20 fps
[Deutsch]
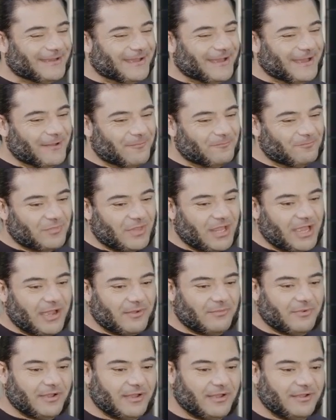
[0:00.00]
Ähm,
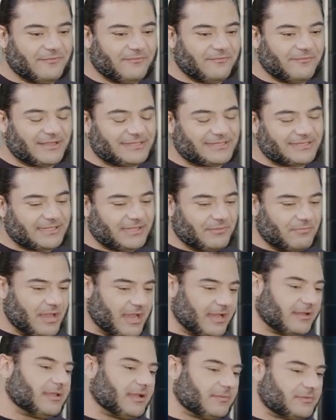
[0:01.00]
aber was ich
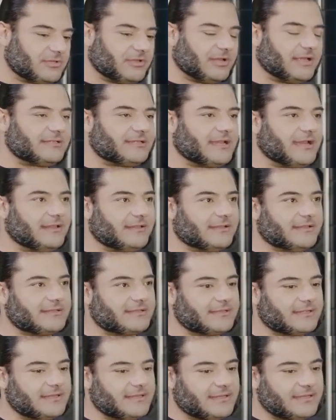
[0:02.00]
gemerkt habe zu der Zeit
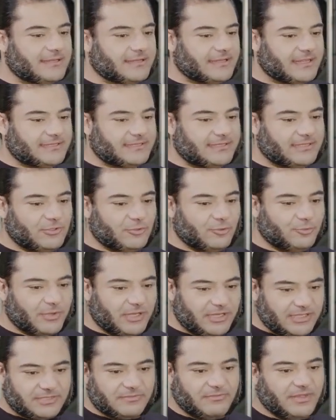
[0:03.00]
ist, dass ich
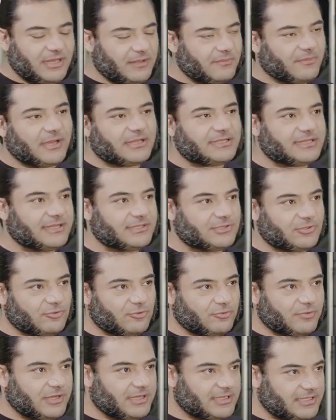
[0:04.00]
über diese Medienpräsenz und
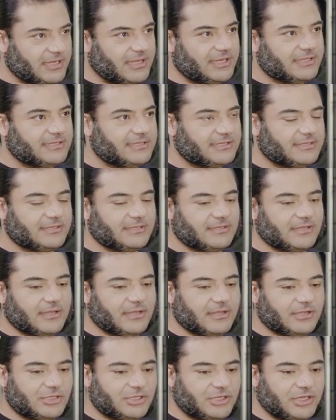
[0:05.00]
über diese ganzen
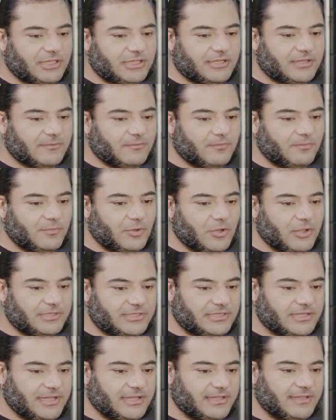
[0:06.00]
äh, Geschichten
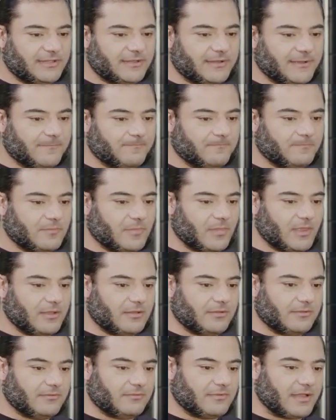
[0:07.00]
plötzlich ähm,
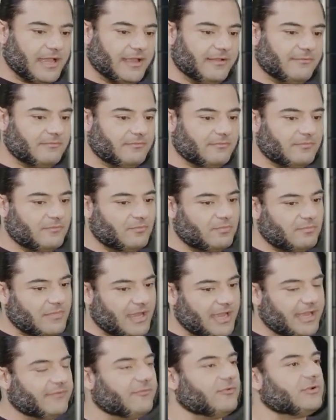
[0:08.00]
ein
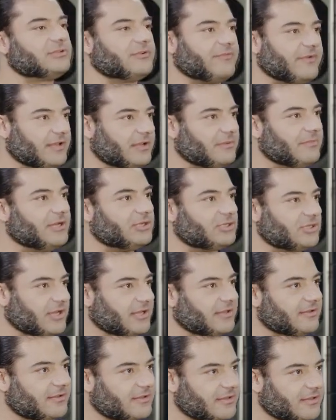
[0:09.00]
Einfluss auf andere Menschen
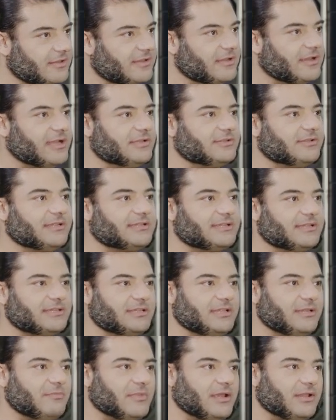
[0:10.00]
hatte. Also dass das
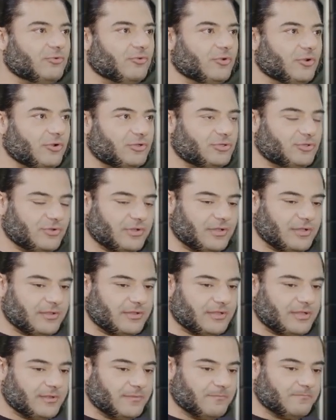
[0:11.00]
nicht mehr nur noch so
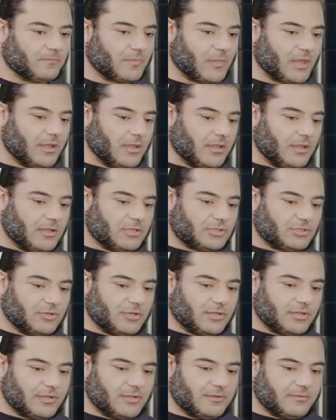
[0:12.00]
eine ähm, so
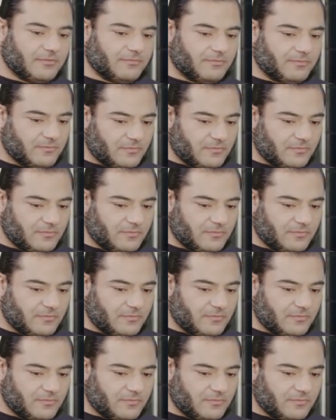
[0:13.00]
eine